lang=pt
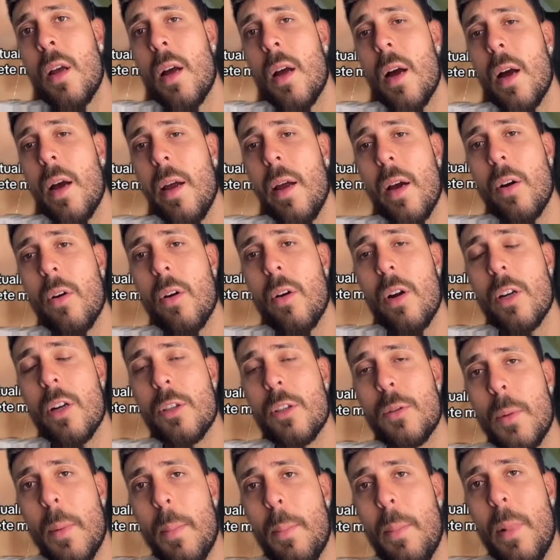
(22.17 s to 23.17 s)
Aí agora
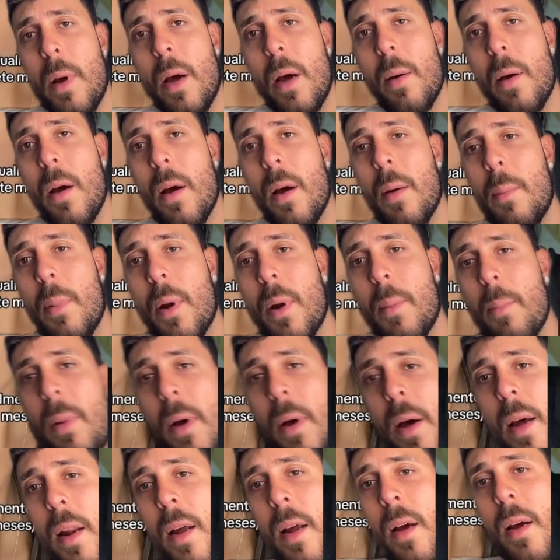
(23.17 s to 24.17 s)
acho que para
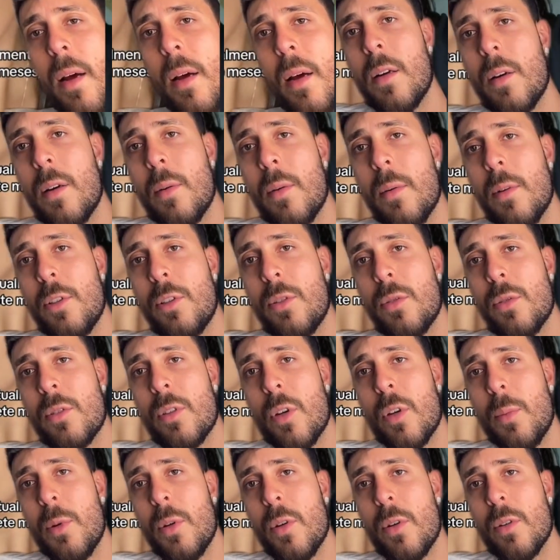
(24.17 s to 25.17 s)
parar de
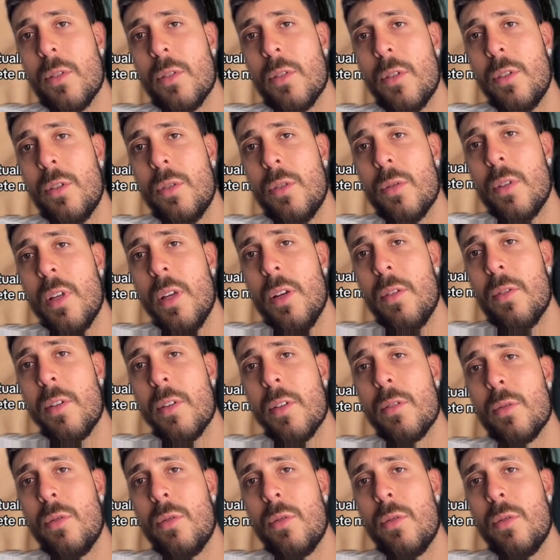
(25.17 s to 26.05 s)
usar o minoxidil tem que fazer